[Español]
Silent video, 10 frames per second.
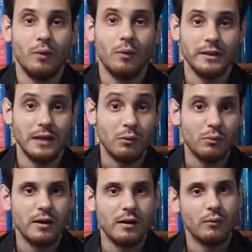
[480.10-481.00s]
den cuenta,
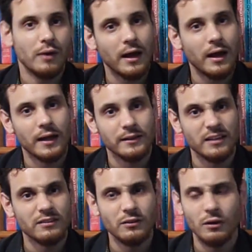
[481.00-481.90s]
una
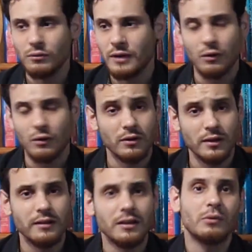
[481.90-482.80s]
tensión, una
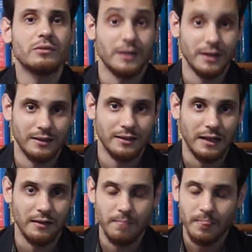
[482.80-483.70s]
corriente que puede ser
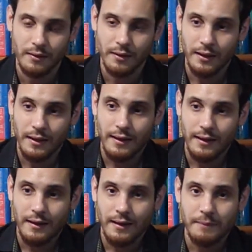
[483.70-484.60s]
letal.
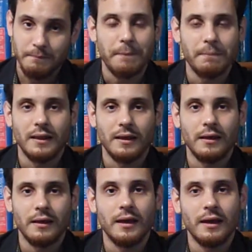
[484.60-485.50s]
Bien,
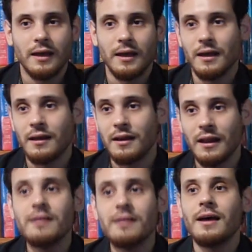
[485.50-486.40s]
eh, en
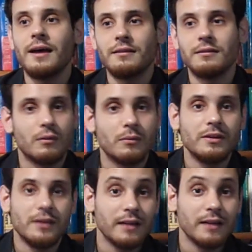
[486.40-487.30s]
realidad,
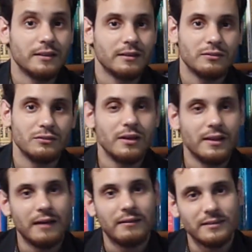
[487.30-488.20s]
como dije antes,
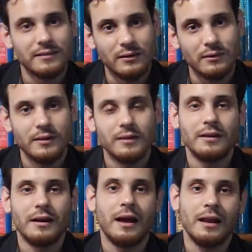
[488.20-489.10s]
no le daba esa
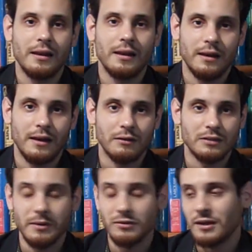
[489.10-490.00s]
corriente a la
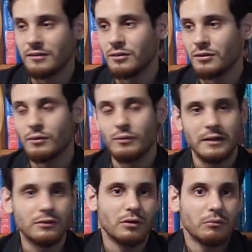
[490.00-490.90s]
otra persona, sino que era un
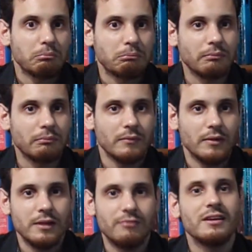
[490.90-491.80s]
actor
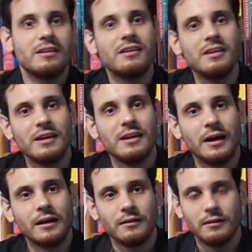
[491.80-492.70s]
y
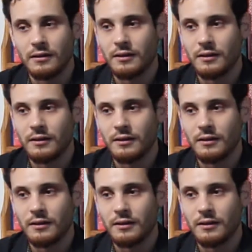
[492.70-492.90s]
fingía